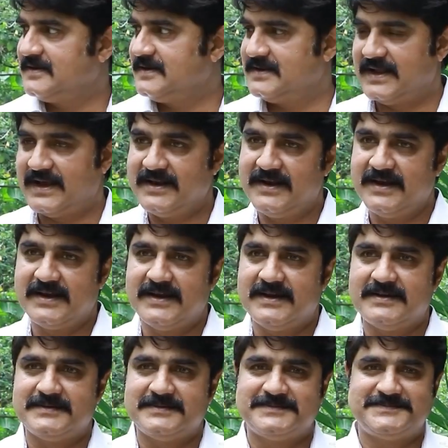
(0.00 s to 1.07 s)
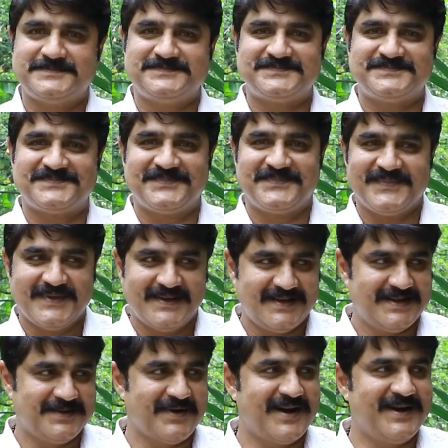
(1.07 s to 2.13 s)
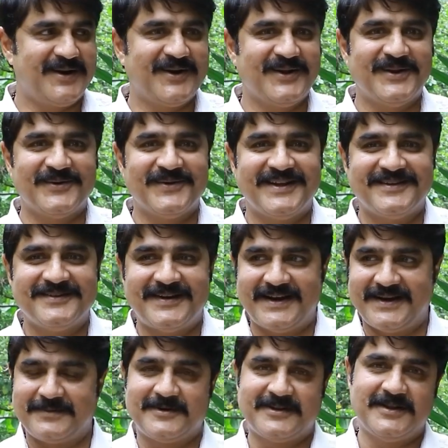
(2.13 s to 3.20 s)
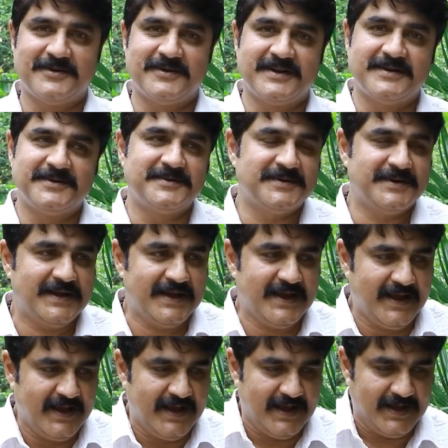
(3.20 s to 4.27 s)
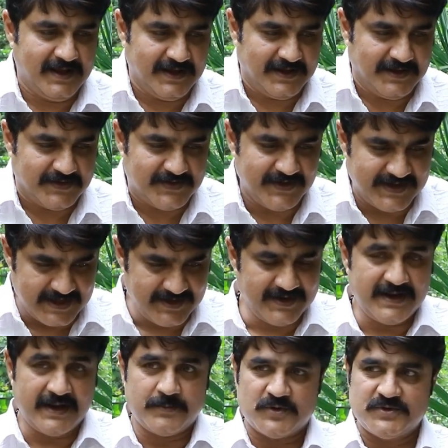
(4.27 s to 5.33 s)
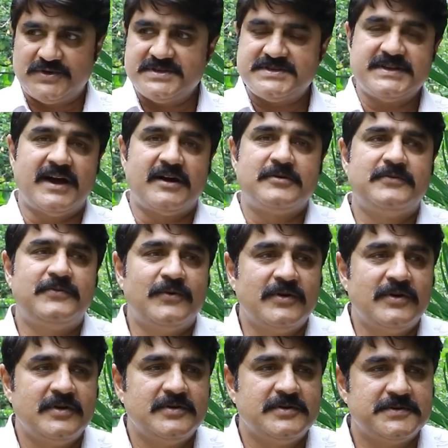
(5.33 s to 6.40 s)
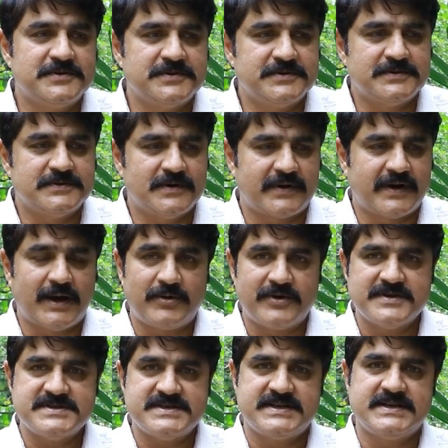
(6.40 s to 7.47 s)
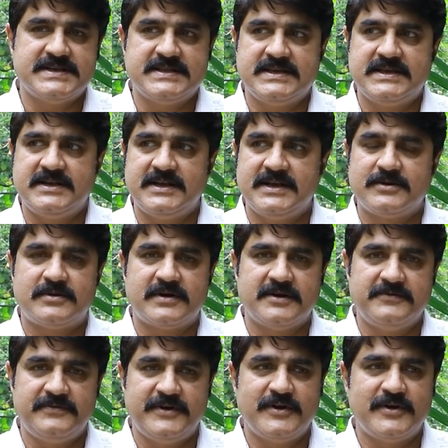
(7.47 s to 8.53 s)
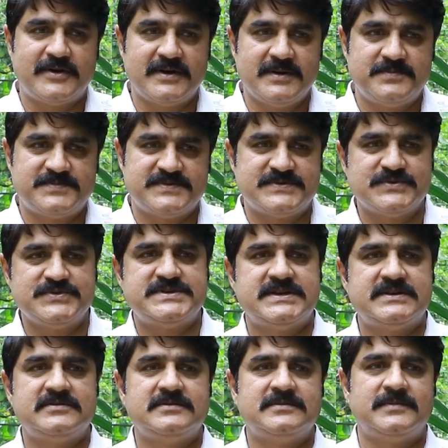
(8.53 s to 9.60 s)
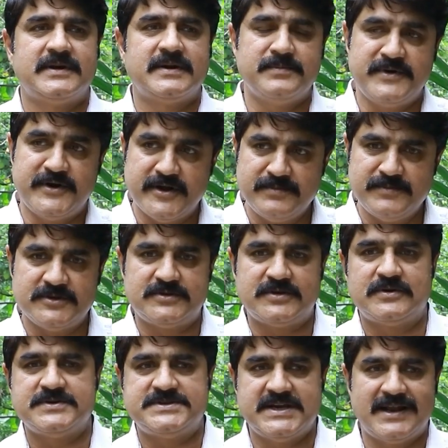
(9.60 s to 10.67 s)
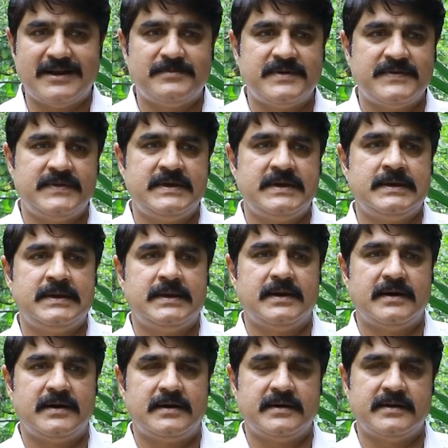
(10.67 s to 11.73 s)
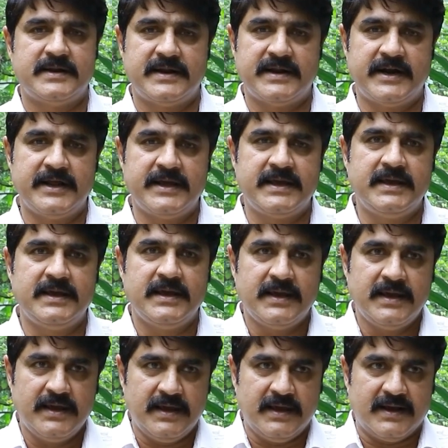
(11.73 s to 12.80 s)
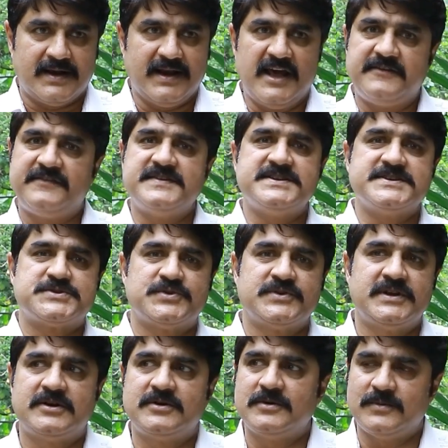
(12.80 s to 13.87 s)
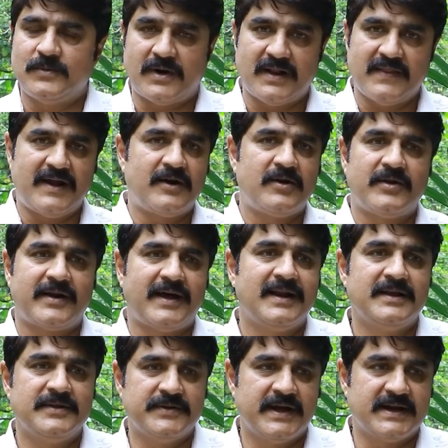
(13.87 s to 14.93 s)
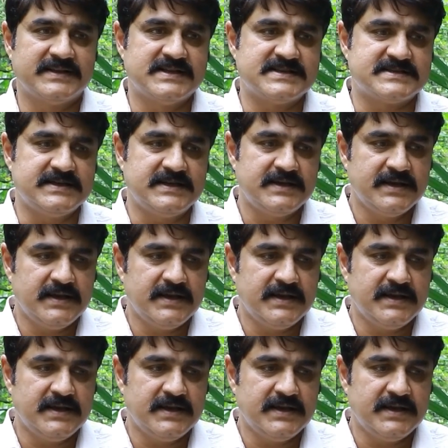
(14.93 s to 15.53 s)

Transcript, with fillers: ఇది నా ఇల్లేగా మా ఇంట్లోనే ఉన్నాను హైదరాబాద్లో ఉన్నాను సో నేను విన్నాను పొద్దున్నీ నుంచి నాకు ఫోన్లు రావడం జరిగింది నేను కూడా వీడియో క్లిప్ చూశాను మన మీడియా మిత్రులు చాలామంది నన్ను అడిగి క్లారిఫై చేసుకున్నారు వాళ్ళ దాంట్లో రాలేదు నాకు తెలిసి